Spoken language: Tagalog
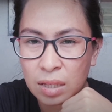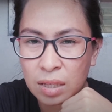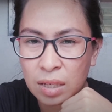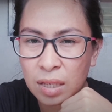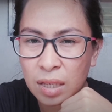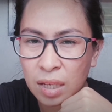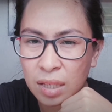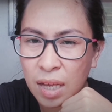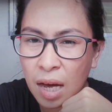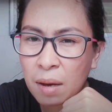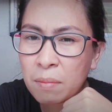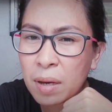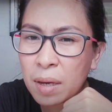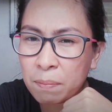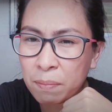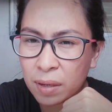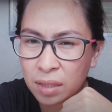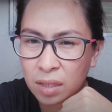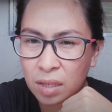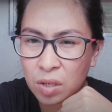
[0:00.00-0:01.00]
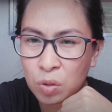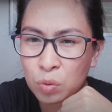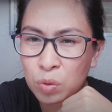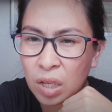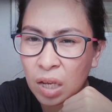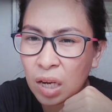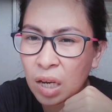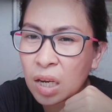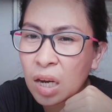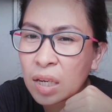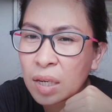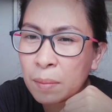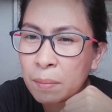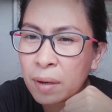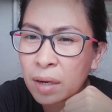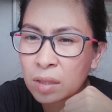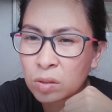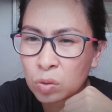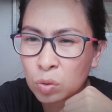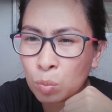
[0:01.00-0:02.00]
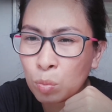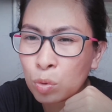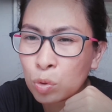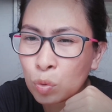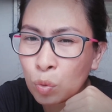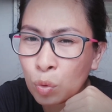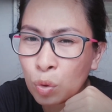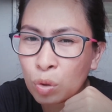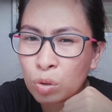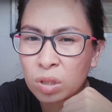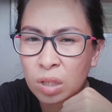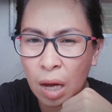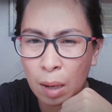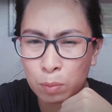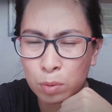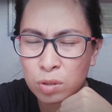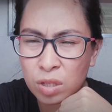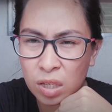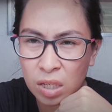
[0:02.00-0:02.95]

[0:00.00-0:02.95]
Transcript: nadadamay pati yung talaga namang tumutulong tapos